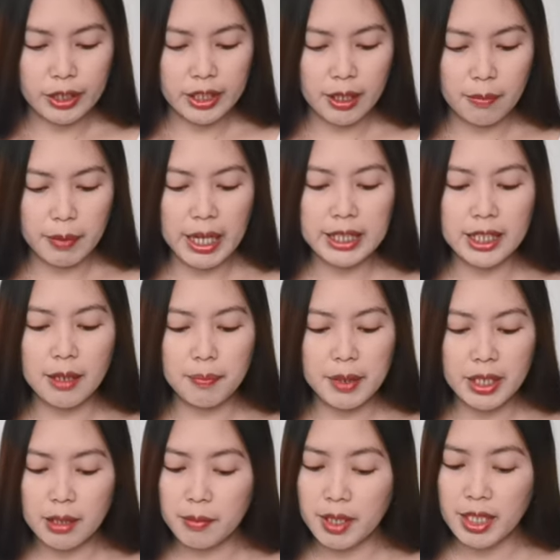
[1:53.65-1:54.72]
na bata
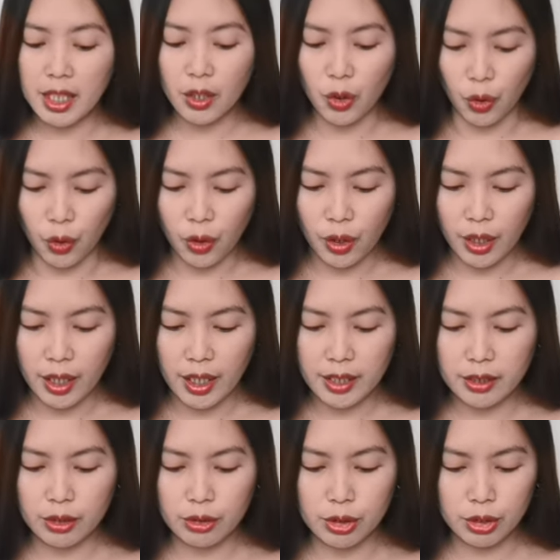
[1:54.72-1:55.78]
pa naman ako
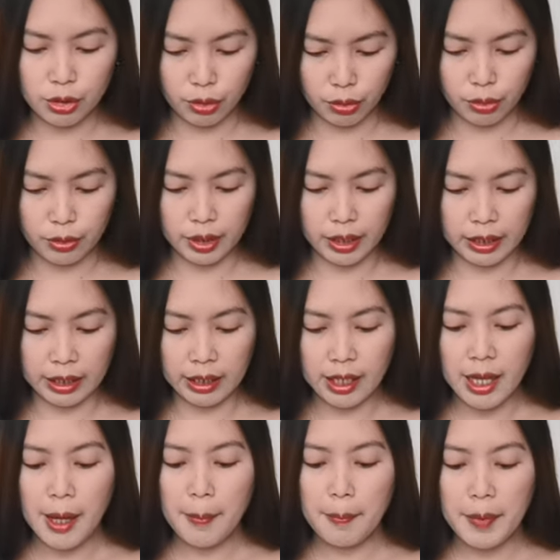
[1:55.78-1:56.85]
at gusto ko ding